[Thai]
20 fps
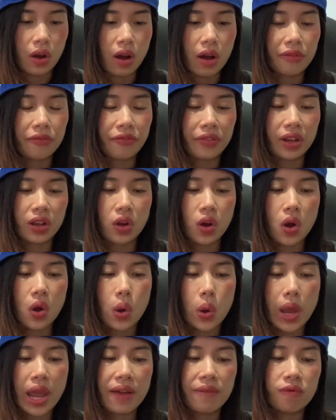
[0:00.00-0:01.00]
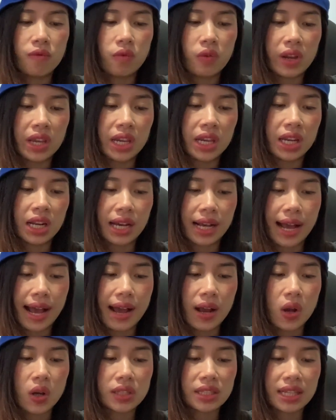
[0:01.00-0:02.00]
ช f ย i c i a l MV นะคะ
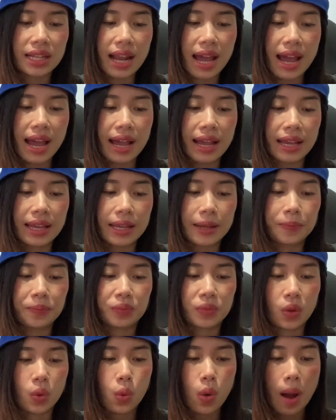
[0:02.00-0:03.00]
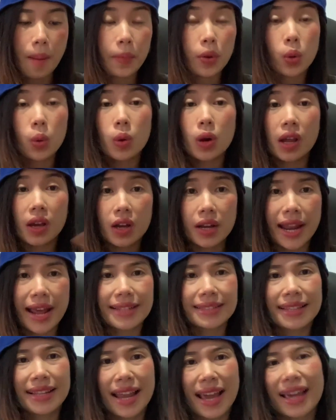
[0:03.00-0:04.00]
ก็จะได้ความรู้แล้วก็ทั
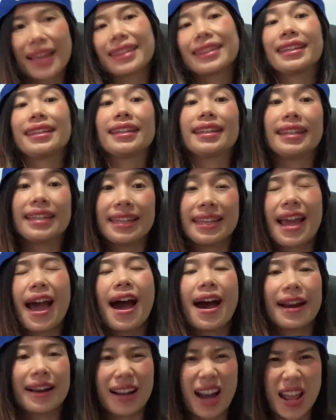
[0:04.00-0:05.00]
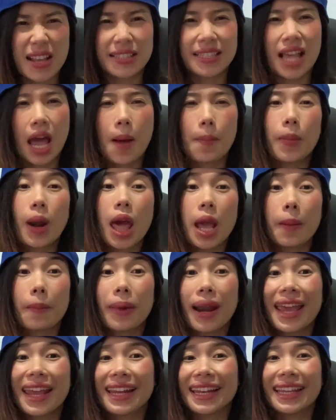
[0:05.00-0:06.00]
ศนคติดีๆ อะไรจากเพลง
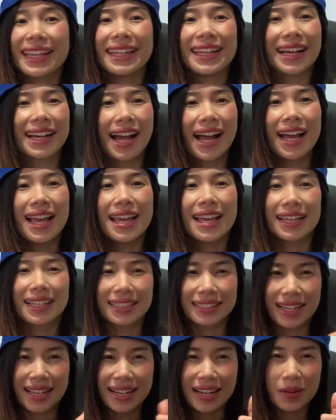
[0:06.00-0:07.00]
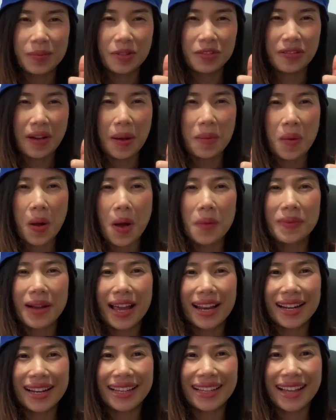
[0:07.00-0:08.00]
เพลงนี้นะคะ งั้นเราไปฟังพร้อมกั
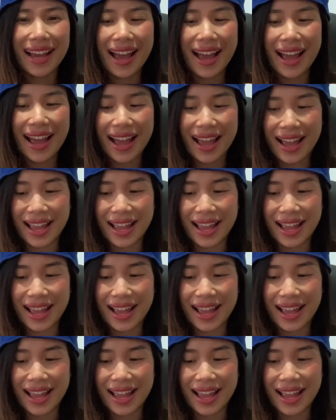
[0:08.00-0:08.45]
นเลยค่ะ